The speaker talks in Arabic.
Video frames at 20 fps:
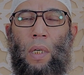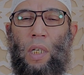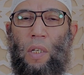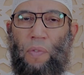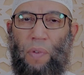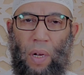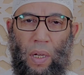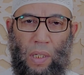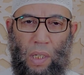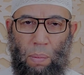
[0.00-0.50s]

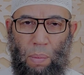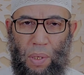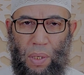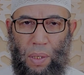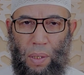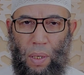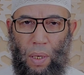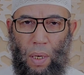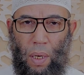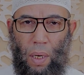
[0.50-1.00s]
نفرح
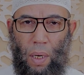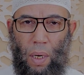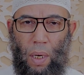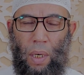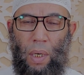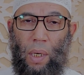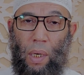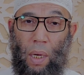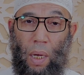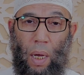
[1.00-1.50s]
سمسنا
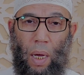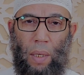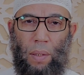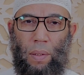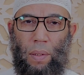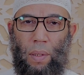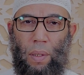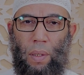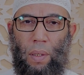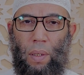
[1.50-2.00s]
اللقاء
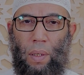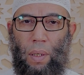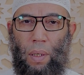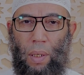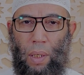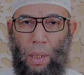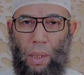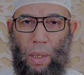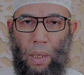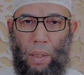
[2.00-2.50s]

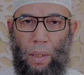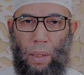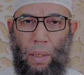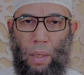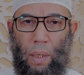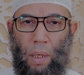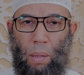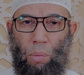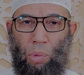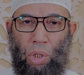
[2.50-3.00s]
اللي
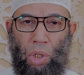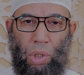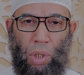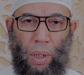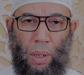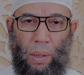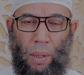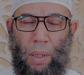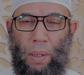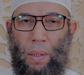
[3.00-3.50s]
كان
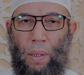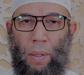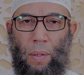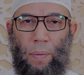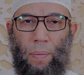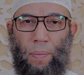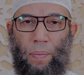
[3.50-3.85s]
متجدد